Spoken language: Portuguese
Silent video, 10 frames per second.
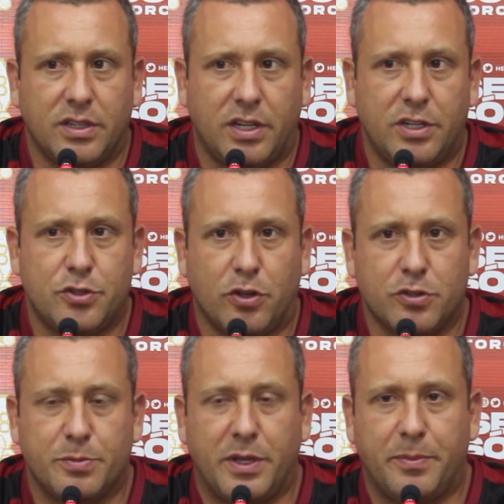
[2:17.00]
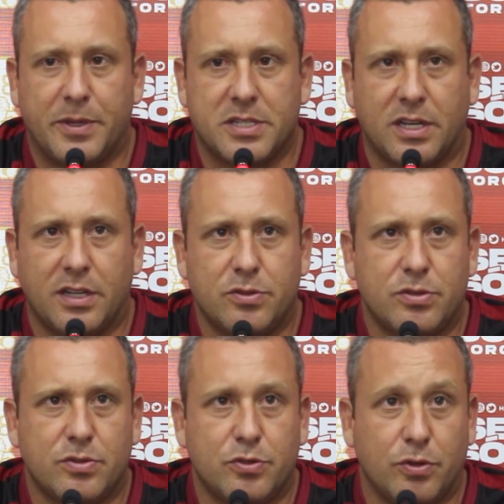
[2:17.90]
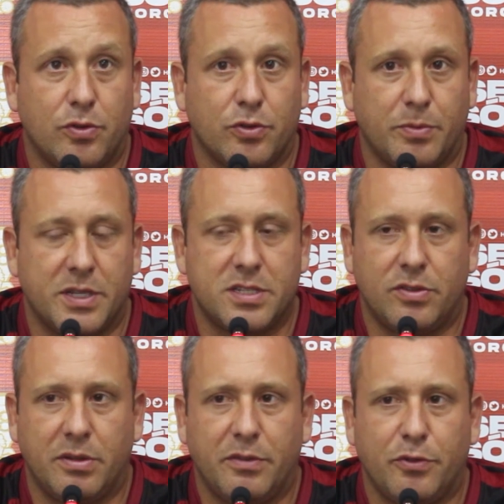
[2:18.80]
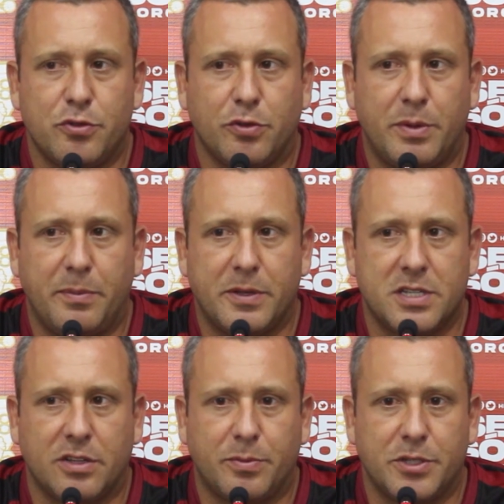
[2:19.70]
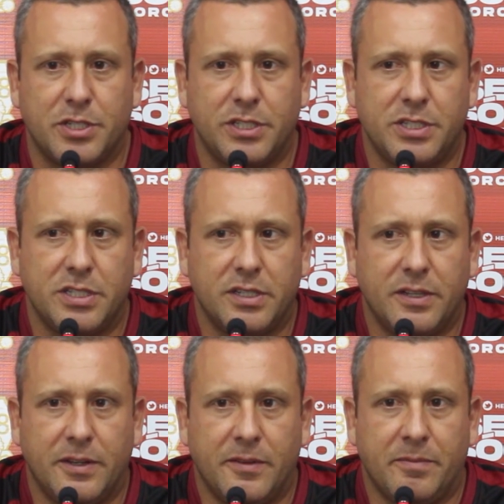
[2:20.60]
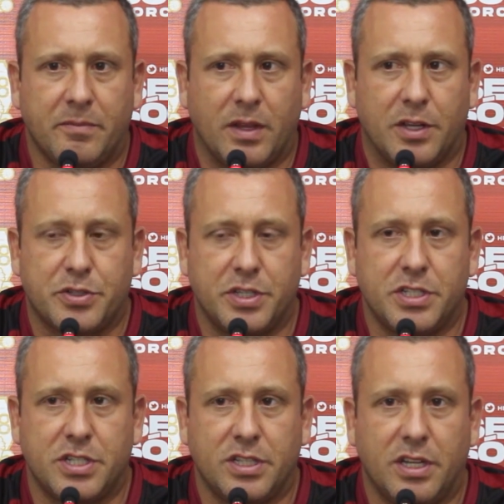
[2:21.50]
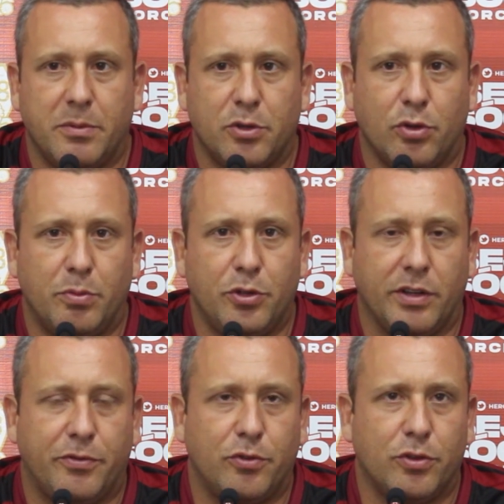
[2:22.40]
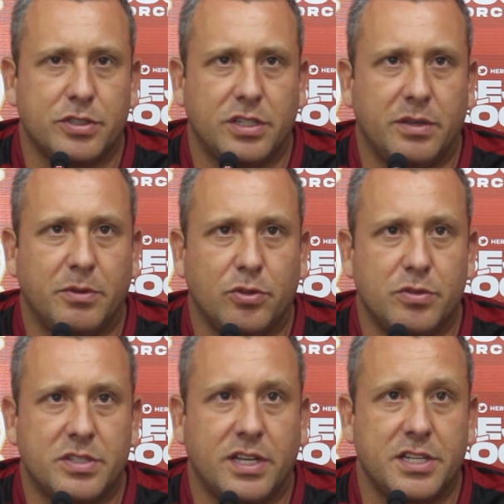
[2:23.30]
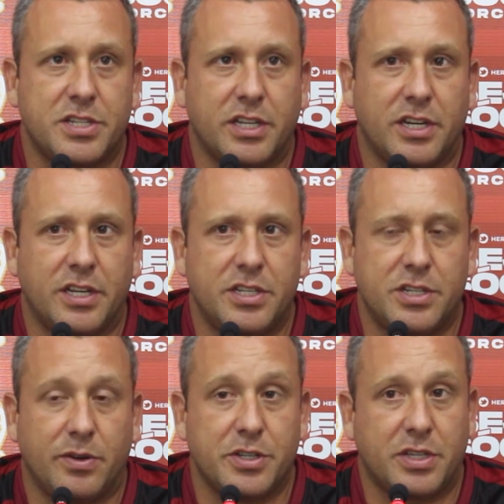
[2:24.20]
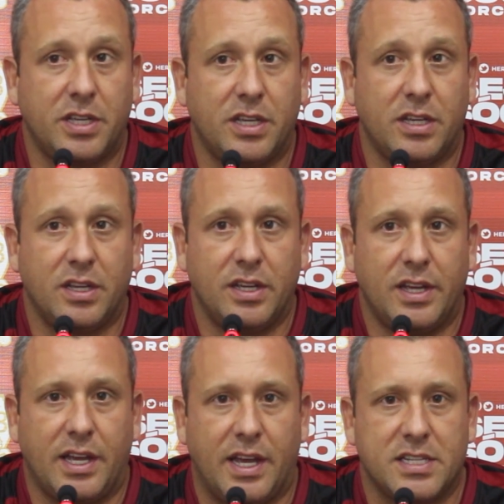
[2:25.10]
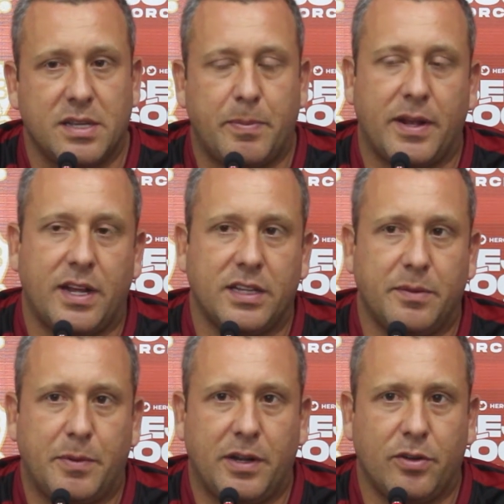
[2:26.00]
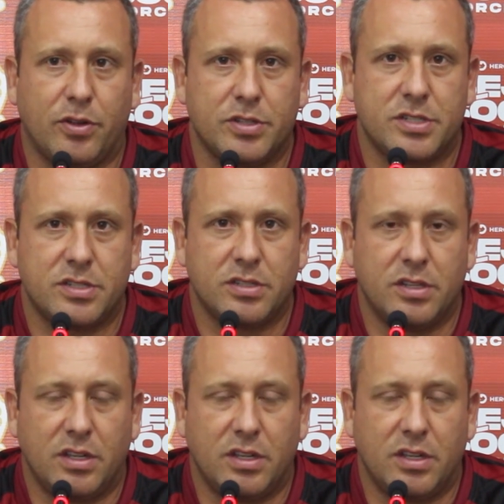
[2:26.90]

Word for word: Três jogos bem pesados. O jogo contra o Marcílio também foi um jogo bem pesado para a gente. Acho que a gente demandou muita força, demandou um desgaste grande. E eu acho que essa parada para nós